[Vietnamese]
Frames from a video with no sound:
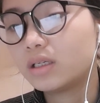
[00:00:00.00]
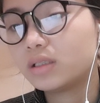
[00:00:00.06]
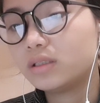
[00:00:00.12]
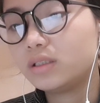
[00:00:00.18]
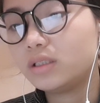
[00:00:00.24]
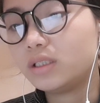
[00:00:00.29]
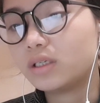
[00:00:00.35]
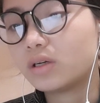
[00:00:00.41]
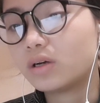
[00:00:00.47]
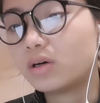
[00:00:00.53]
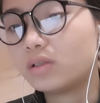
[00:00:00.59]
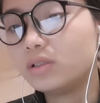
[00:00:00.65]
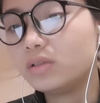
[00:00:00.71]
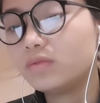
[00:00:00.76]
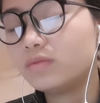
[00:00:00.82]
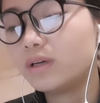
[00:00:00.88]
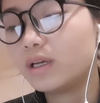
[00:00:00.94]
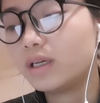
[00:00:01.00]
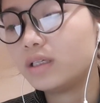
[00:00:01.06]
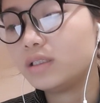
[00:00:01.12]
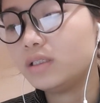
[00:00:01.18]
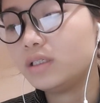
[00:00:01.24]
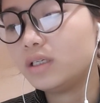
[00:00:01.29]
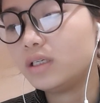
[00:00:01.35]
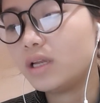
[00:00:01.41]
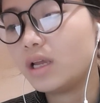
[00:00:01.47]
chỉ có như vậy
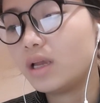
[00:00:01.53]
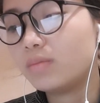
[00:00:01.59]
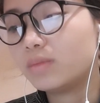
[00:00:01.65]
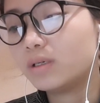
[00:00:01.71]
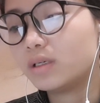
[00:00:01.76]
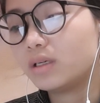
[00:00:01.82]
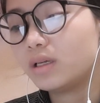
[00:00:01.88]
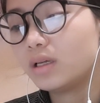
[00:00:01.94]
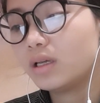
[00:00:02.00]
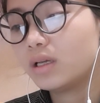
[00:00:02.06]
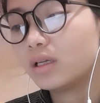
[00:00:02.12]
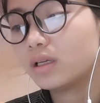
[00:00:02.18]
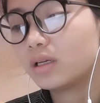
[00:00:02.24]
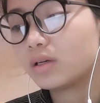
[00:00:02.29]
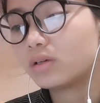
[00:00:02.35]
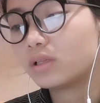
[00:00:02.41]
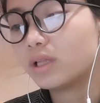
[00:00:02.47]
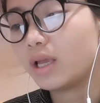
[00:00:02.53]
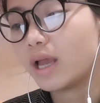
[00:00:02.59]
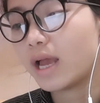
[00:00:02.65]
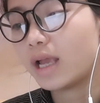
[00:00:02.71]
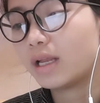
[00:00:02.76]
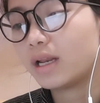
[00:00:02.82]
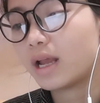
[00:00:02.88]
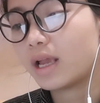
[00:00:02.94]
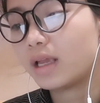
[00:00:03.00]
nhị đệ mới có thể ái
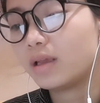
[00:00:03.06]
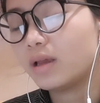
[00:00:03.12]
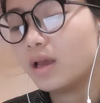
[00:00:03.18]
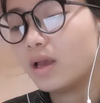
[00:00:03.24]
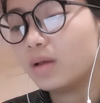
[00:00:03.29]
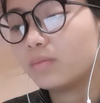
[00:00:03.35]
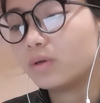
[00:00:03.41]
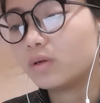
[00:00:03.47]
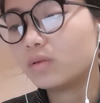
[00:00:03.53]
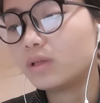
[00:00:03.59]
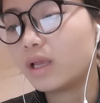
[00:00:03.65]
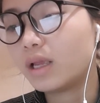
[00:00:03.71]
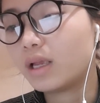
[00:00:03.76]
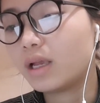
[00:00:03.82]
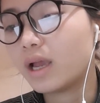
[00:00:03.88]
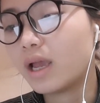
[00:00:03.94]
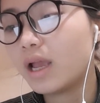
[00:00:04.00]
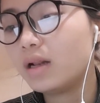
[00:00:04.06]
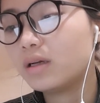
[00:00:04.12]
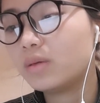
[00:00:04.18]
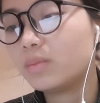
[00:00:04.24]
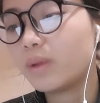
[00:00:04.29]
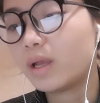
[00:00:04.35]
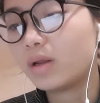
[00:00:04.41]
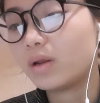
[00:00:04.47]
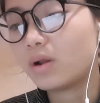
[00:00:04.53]
náy, mới có thể nghe lời
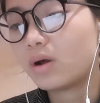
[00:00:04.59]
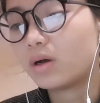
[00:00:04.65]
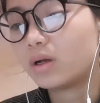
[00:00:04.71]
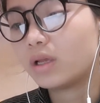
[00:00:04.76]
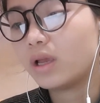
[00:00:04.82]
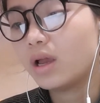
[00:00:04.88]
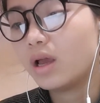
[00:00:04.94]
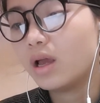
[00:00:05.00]
mẹ nói,